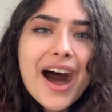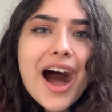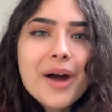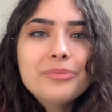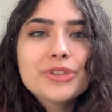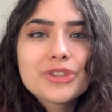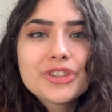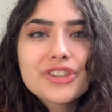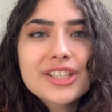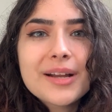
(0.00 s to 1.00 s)
앞으로
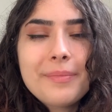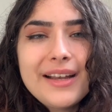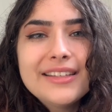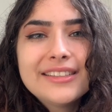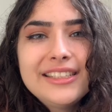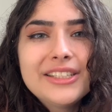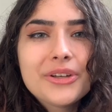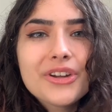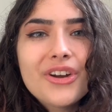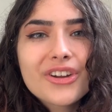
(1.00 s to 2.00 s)
구독자가 빨리
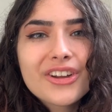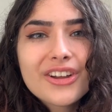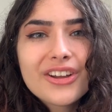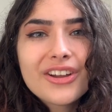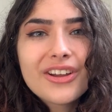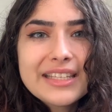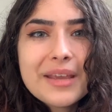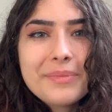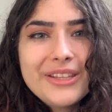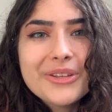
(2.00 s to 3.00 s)
늘리도록 제
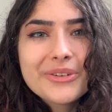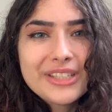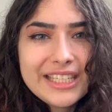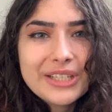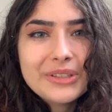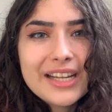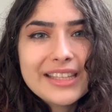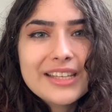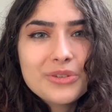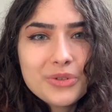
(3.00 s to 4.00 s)
비디오를
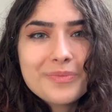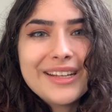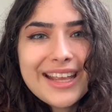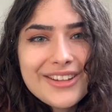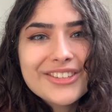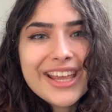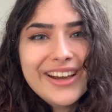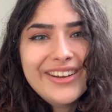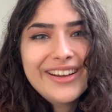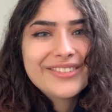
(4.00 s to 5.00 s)
친구들한테 추천 많이
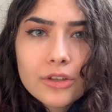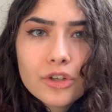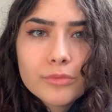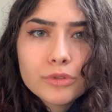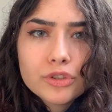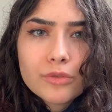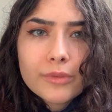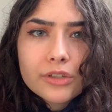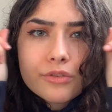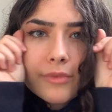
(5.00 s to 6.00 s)
해주세요. 여러분
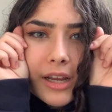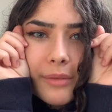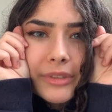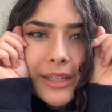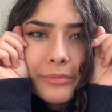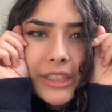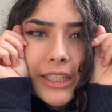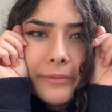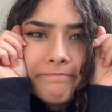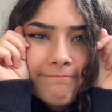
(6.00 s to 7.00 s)
정말 정말
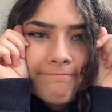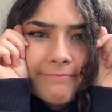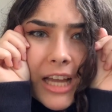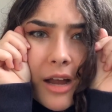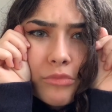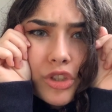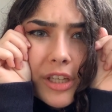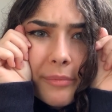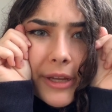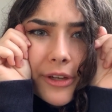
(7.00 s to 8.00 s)
감사합니다. 다음
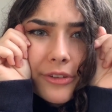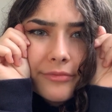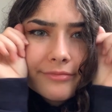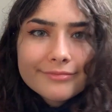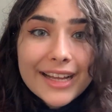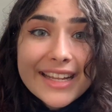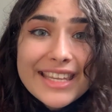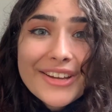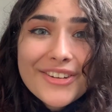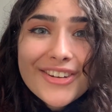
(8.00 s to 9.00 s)
주에 봐요.
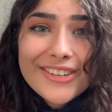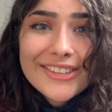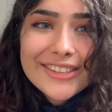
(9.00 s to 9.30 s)
안녕.